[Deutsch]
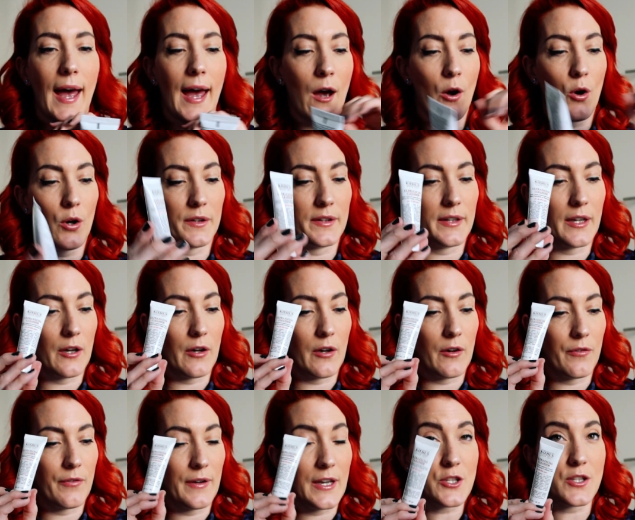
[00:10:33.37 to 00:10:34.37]
Auch
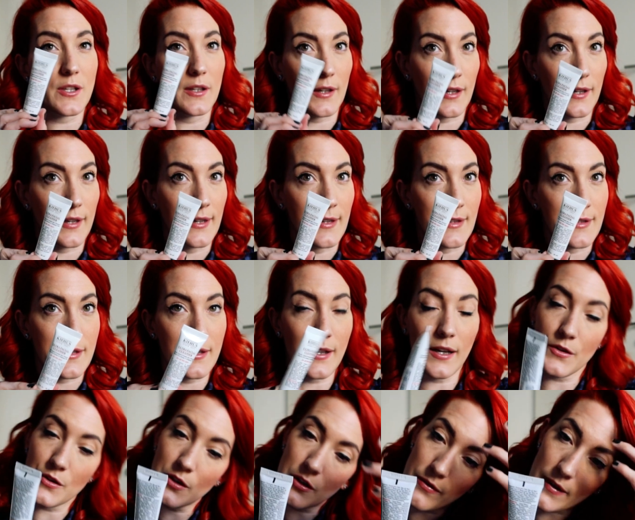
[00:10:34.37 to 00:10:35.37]
der Facial
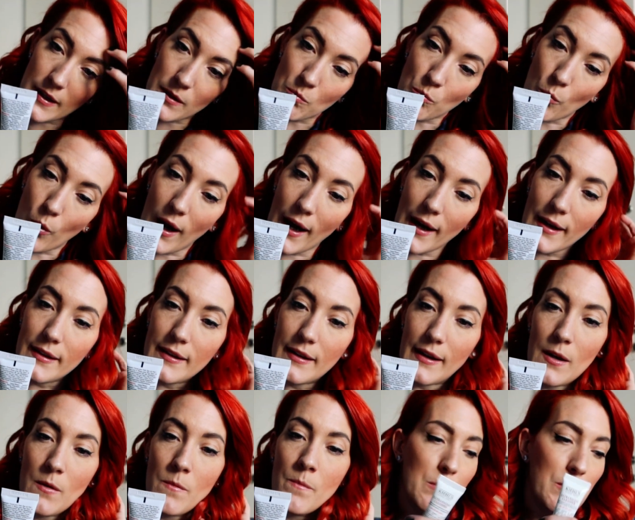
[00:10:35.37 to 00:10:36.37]
Cleanser, also ich werde morgen
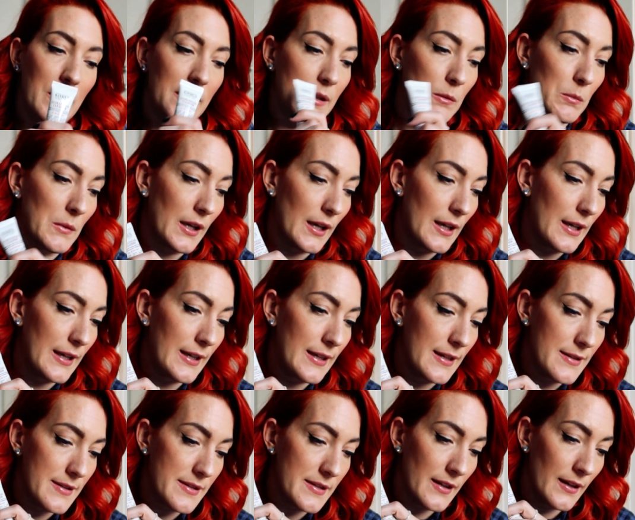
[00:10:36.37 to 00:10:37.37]
dann mit dem
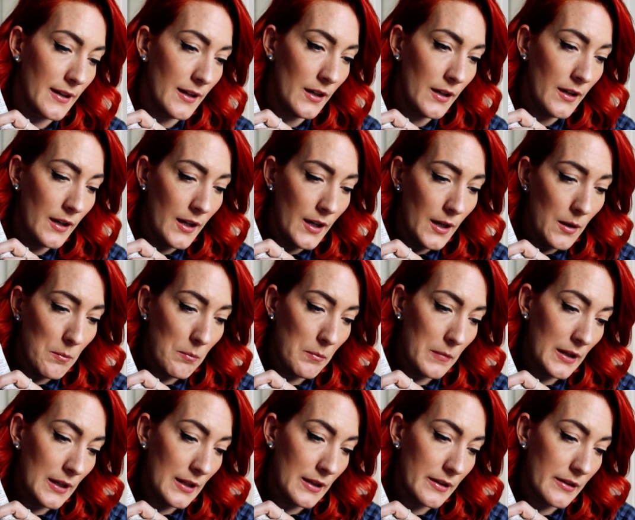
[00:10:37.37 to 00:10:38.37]
Cleanser,
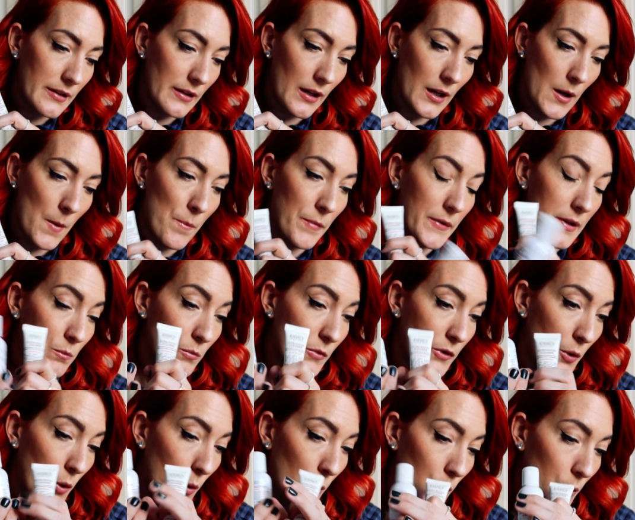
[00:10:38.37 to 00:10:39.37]
mit ähm, dem
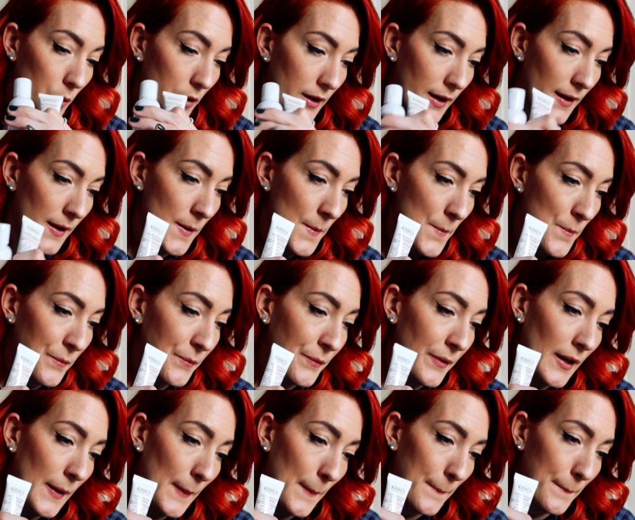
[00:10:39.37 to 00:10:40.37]
Toner,
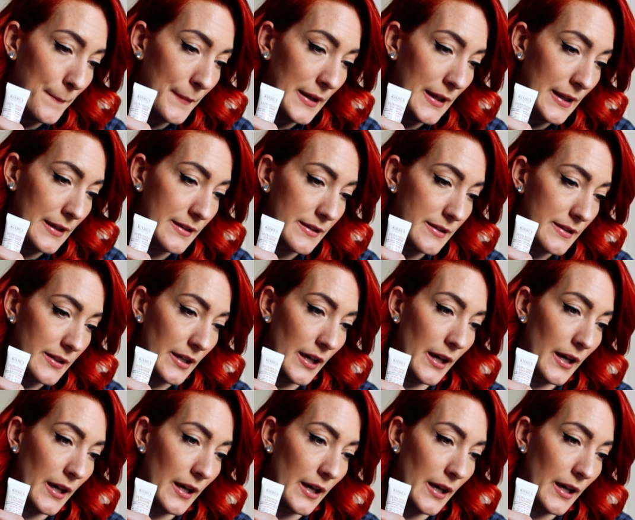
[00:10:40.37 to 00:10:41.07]
mit